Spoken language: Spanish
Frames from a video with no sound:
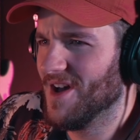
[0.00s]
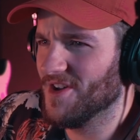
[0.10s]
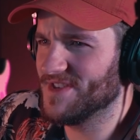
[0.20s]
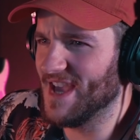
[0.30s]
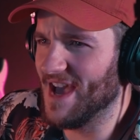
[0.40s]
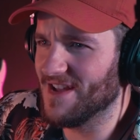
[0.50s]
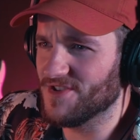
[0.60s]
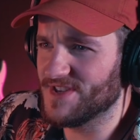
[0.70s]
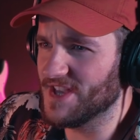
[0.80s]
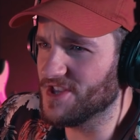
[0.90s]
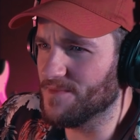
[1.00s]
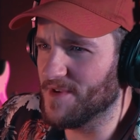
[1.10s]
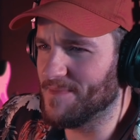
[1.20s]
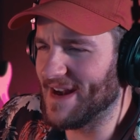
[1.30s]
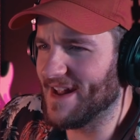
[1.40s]
O sea, lo siento
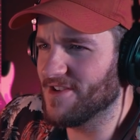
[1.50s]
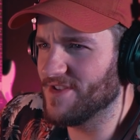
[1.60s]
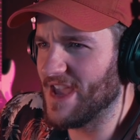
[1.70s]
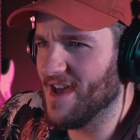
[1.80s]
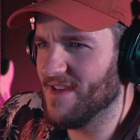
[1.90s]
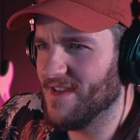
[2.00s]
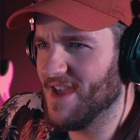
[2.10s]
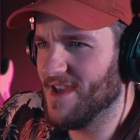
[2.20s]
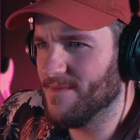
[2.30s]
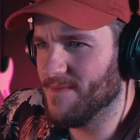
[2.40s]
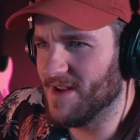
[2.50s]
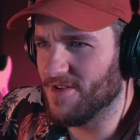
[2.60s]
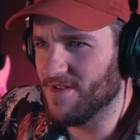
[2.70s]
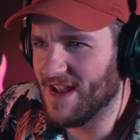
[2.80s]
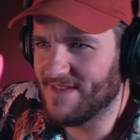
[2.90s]
por pararlo ya, eh,
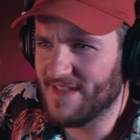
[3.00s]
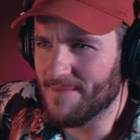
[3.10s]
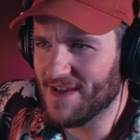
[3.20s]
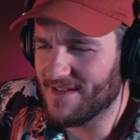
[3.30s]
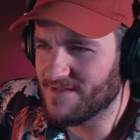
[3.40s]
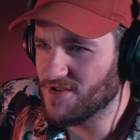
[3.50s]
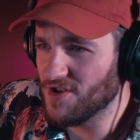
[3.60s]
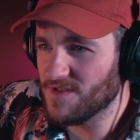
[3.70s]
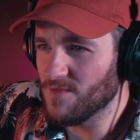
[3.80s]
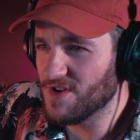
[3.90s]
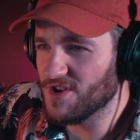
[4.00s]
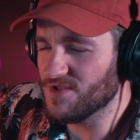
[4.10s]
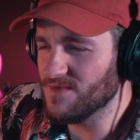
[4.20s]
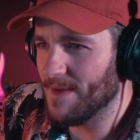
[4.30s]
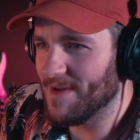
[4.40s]
pero el tema no es, no es
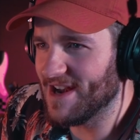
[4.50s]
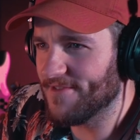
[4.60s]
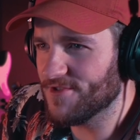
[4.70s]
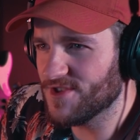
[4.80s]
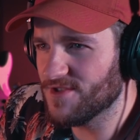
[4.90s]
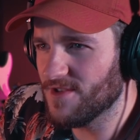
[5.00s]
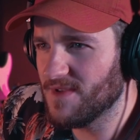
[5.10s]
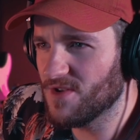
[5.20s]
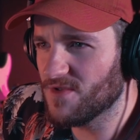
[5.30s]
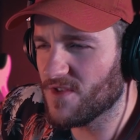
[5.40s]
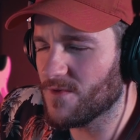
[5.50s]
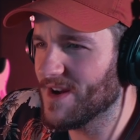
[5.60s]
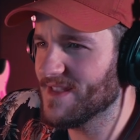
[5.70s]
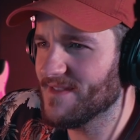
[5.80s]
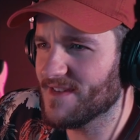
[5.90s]
un tema largo, son 2 minutos
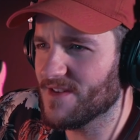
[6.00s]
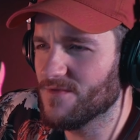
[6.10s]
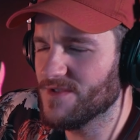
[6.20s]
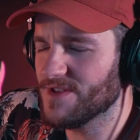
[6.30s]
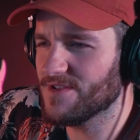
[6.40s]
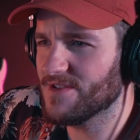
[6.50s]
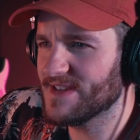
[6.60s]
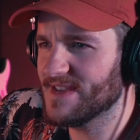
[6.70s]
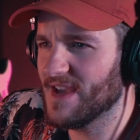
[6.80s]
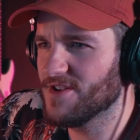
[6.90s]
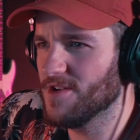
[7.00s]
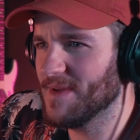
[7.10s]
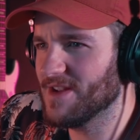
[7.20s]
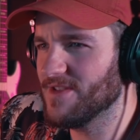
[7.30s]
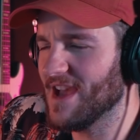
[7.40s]
40 segundos o lo que sea, ¿no?
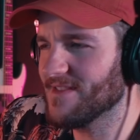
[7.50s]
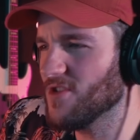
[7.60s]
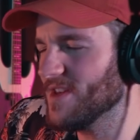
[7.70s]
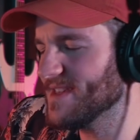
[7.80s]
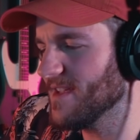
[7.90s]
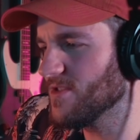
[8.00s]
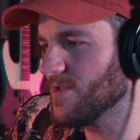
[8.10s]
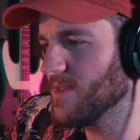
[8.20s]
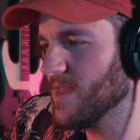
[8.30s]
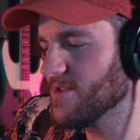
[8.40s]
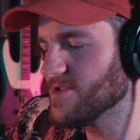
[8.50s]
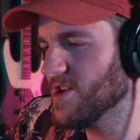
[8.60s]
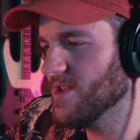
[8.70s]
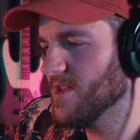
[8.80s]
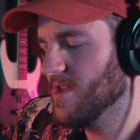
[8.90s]
Pero ya toda esta introducción,
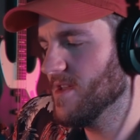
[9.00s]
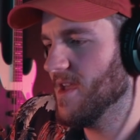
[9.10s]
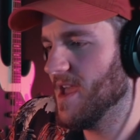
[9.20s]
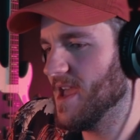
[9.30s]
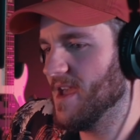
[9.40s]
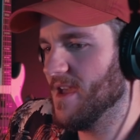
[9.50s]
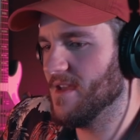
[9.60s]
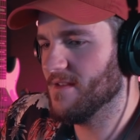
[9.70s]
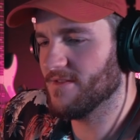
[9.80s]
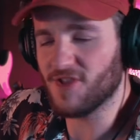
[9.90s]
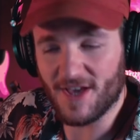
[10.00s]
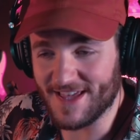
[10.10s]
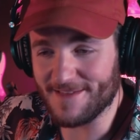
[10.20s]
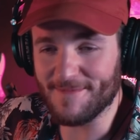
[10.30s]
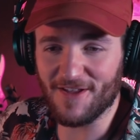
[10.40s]
¿no? Eh,
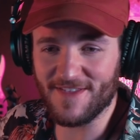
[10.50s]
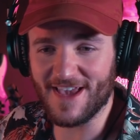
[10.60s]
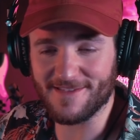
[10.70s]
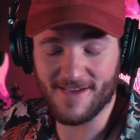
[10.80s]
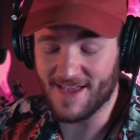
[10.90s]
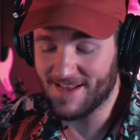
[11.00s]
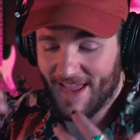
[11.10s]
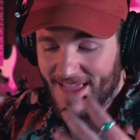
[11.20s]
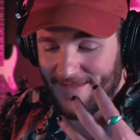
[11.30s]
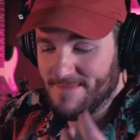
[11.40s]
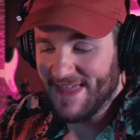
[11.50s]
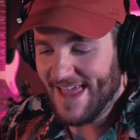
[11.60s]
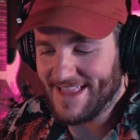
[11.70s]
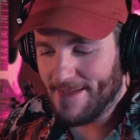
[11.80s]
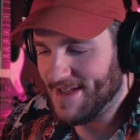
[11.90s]
todas esas melodías eh,
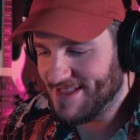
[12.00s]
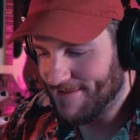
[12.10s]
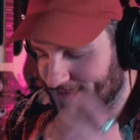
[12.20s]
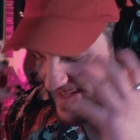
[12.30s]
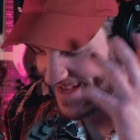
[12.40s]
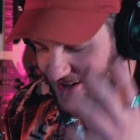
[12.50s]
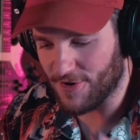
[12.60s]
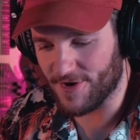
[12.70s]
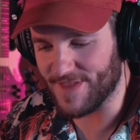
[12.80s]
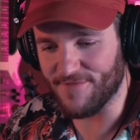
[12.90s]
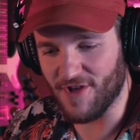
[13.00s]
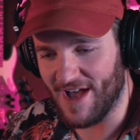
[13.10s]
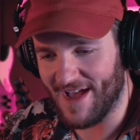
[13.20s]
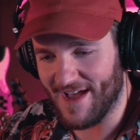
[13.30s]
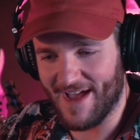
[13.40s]
inmediatamente me está recordando
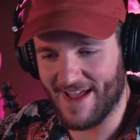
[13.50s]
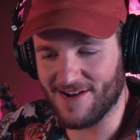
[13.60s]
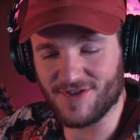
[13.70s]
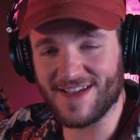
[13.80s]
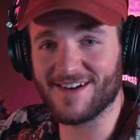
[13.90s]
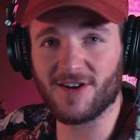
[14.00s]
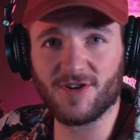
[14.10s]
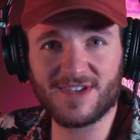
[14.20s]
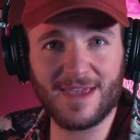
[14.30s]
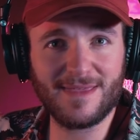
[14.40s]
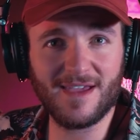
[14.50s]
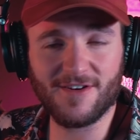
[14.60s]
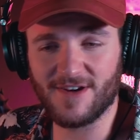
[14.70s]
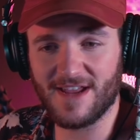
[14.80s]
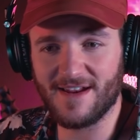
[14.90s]
a, los arreglos que
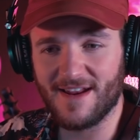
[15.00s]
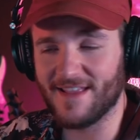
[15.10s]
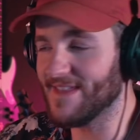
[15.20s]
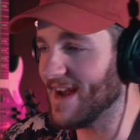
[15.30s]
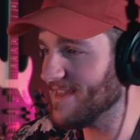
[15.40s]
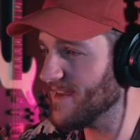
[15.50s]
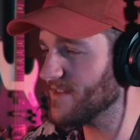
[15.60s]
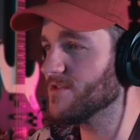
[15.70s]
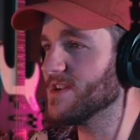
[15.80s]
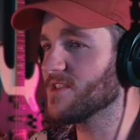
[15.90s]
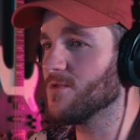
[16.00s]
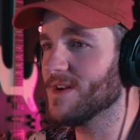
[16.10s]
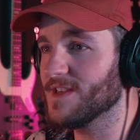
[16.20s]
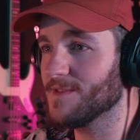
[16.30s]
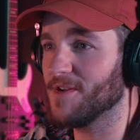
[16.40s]
hicieron en, el Tiny Desk con las
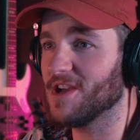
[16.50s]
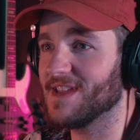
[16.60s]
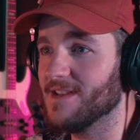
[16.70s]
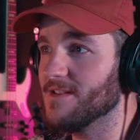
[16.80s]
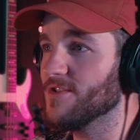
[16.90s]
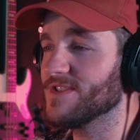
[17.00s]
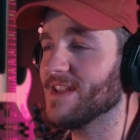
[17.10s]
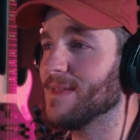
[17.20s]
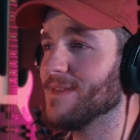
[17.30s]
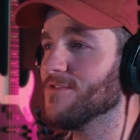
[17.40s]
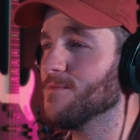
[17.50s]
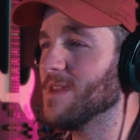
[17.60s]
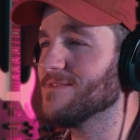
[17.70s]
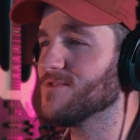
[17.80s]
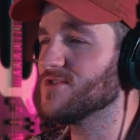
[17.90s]
cuerdas, pero aquí lo están haciendo
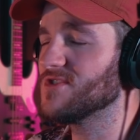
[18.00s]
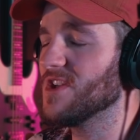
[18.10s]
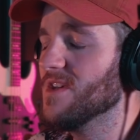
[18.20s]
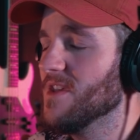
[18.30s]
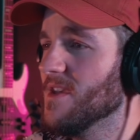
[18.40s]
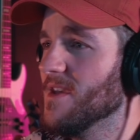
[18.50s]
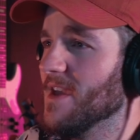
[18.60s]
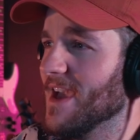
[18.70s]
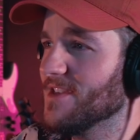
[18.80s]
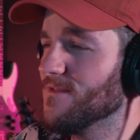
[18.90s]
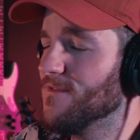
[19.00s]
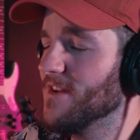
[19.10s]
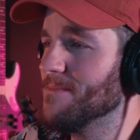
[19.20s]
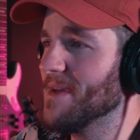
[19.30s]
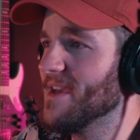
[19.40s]
vientos, ¿no? Es un
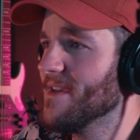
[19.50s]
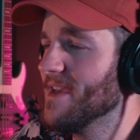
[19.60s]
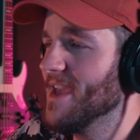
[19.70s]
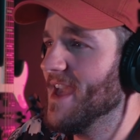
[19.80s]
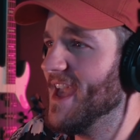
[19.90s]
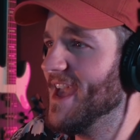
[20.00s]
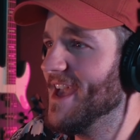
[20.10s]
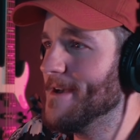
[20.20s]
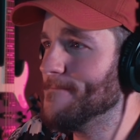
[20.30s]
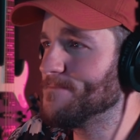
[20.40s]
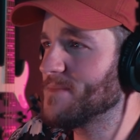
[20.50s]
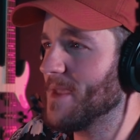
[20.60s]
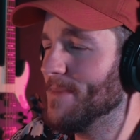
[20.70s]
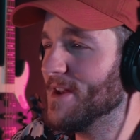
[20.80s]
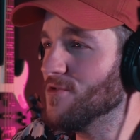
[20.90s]
flipe. Em,
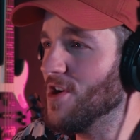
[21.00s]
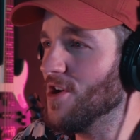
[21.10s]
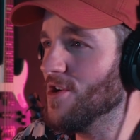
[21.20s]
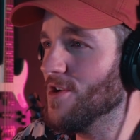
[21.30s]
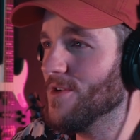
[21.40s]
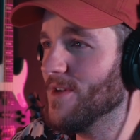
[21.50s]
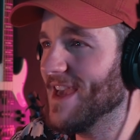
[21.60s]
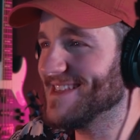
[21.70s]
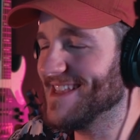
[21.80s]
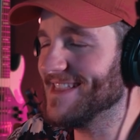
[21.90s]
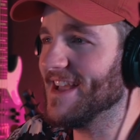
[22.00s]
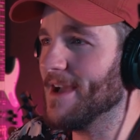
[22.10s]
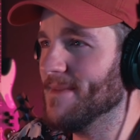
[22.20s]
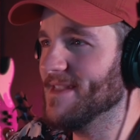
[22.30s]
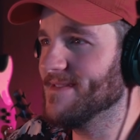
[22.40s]
pero luego,
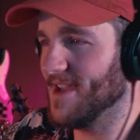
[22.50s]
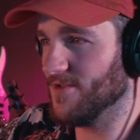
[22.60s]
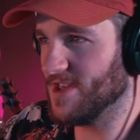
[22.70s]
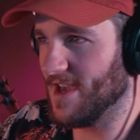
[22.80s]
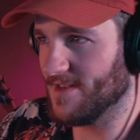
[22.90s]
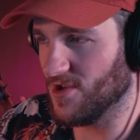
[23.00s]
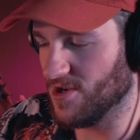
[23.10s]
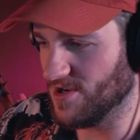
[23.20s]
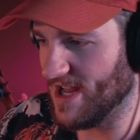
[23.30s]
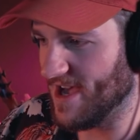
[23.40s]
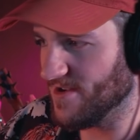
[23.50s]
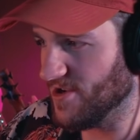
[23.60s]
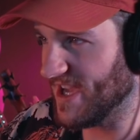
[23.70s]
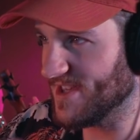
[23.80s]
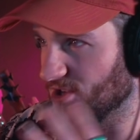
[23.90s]
estéticamente, o sea, solo
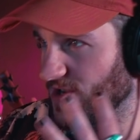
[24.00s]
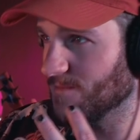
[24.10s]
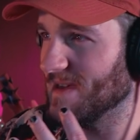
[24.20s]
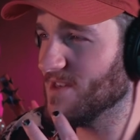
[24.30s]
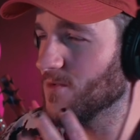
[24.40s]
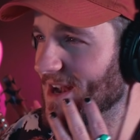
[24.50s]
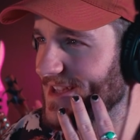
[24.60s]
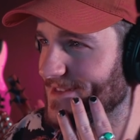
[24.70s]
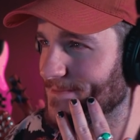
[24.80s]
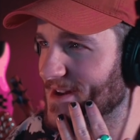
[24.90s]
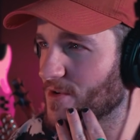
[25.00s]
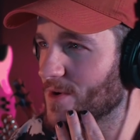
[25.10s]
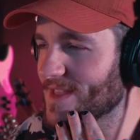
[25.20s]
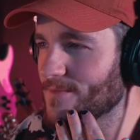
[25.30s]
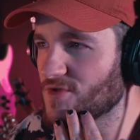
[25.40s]
lo que son los visuales, me
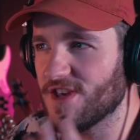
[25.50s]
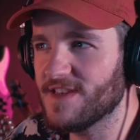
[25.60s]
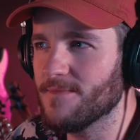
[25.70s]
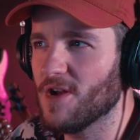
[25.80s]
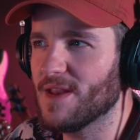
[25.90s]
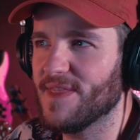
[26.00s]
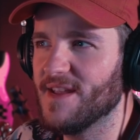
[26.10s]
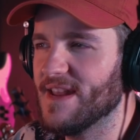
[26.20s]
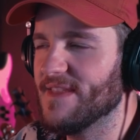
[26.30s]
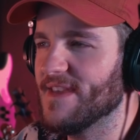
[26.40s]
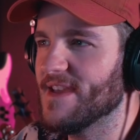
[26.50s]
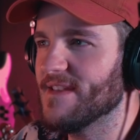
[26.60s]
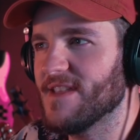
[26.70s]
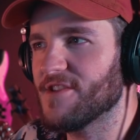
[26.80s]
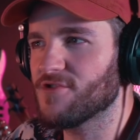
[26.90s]
recuerda muchísimo al cine
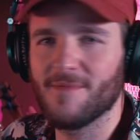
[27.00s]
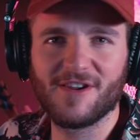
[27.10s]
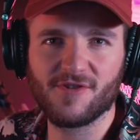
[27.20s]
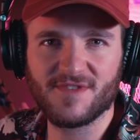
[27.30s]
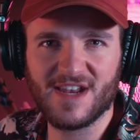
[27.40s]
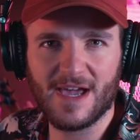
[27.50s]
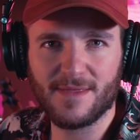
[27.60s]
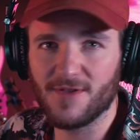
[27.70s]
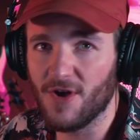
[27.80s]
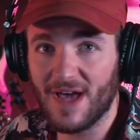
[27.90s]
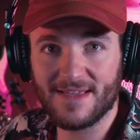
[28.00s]
de, Robert Rodríguez, ¿no?